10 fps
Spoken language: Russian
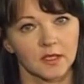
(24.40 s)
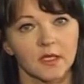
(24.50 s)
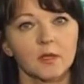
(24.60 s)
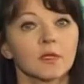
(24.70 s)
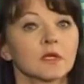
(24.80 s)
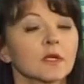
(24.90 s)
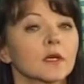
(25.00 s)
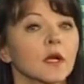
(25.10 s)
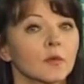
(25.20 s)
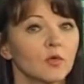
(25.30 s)
Именно
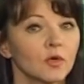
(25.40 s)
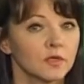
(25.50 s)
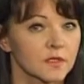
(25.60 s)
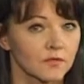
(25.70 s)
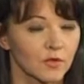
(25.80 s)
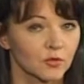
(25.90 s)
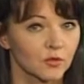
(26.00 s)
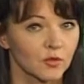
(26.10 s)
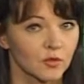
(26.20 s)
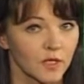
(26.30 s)
гармонь называют
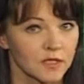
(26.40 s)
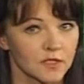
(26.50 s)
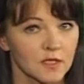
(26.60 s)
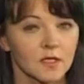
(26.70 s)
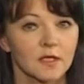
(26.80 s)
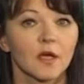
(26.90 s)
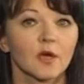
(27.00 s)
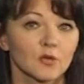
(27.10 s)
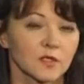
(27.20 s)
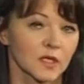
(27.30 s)
душой России,
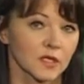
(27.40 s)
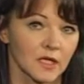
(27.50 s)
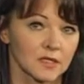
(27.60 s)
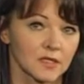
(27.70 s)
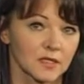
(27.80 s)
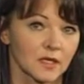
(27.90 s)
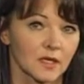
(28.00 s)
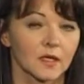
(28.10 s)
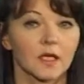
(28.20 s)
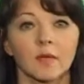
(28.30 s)
русской нации.
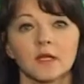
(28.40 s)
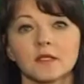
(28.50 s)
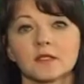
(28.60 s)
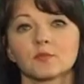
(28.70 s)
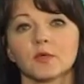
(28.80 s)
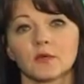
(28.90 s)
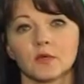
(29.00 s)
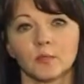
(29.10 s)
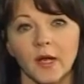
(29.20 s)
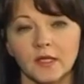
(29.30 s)
Гармонист –
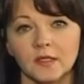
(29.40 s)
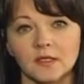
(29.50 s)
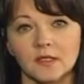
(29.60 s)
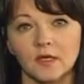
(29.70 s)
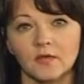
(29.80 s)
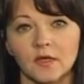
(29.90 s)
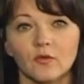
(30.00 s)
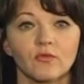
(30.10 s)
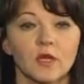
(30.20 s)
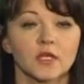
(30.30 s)
первый парень на деревне,
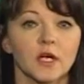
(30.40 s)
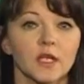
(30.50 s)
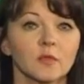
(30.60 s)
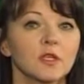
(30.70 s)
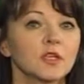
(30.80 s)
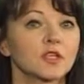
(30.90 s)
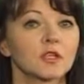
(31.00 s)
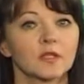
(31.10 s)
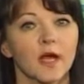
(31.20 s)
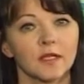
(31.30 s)
уважаем и
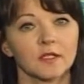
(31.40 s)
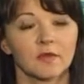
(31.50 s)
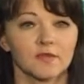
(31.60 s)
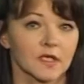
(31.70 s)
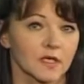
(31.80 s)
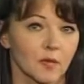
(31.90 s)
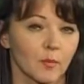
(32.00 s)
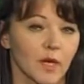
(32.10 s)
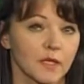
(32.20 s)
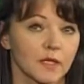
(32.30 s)
желанен во всех
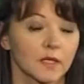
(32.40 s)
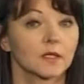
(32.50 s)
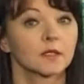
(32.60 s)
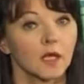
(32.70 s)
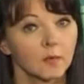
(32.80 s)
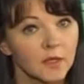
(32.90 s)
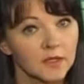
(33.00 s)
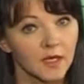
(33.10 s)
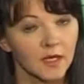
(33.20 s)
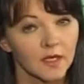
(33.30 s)
компаниях. Так
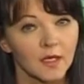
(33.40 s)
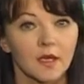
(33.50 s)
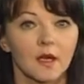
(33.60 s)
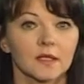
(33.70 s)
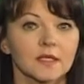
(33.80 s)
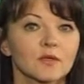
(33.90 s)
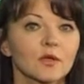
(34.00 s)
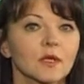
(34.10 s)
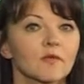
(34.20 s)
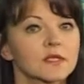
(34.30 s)
было – а
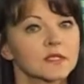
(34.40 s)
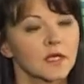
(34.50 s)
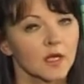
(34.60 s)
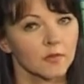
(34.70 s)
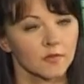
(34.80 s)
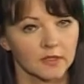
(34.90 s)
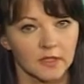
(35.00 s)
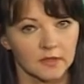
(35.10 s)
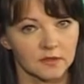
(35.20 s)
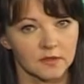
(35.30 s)
насколько востребован
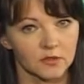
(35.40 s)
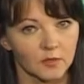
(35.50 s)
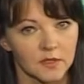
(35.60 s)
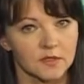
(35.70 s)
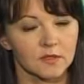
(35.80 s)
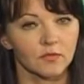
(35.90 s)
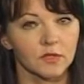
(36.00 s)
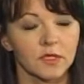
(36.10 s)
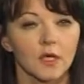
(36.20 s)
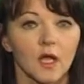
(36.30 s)
этот инструмент
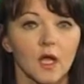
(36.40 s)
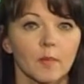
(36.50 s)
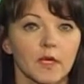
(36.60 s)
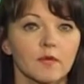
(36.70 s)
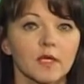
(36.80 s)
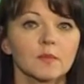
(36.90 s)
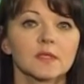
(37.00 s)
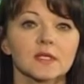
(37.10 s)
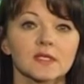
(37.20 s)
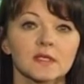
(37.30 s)
сегодня, поговорим
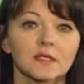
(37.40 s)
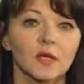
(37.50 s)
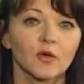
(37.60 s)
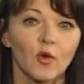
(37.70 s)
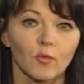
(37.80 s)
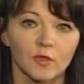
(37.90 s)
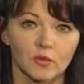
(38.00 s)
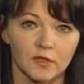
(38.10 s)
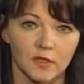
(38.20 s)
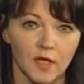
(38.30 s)
со знатоком
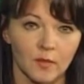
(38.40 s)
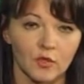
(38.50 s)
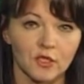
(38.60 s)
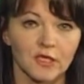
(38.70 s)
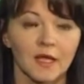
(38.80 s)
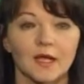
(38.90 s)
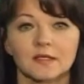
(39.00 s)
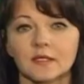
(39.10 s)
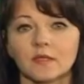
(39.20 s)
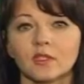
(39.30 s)
русской гармошки,
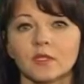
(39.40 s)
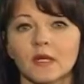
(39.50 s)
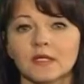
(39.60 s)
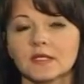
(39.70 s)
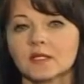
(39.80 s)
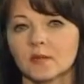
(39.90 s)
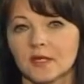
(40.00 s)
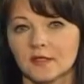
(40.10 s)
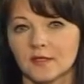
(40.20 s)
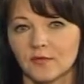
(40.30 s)
заслуженным артистом
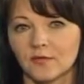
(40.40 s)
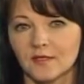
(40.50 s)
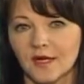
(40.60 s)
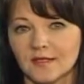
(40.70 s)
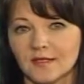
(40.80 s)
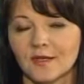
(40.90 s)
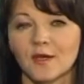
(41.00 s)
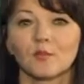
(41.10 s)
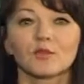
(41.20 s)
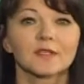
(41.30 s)
Российской Федерации,
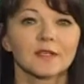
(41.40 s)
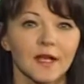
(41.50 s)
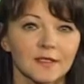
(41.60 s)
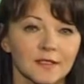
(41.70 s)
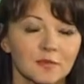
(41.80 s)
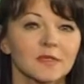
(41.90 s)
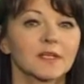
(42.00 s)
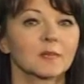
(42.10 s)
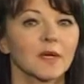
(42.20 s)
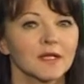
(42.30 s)
музыкантом,
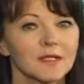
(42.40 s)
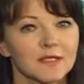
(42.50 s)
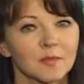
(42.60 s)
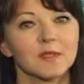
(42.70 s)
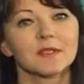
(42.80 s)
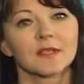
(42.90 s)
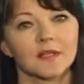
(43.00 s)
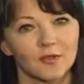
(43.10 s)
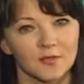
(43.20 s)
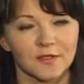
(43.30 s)
гармонистом из
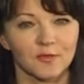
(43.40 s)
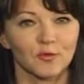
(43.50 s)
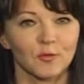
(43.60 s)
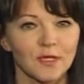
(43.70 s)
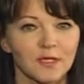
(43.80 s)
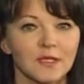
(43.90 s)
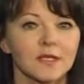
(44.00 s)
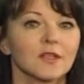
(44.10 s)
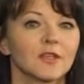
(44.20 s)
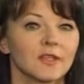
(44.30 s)
Орловской
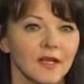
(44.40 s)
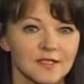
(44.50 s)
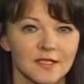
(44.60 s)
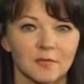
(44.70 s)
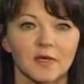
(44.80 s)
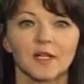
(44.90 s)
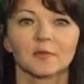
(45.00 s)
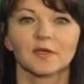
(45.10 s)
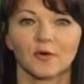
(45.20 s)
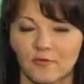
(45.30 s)
губернии Геннадием
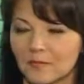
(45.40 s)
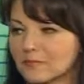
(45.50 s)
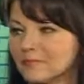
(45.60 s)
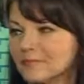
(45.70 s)
Калмыковым.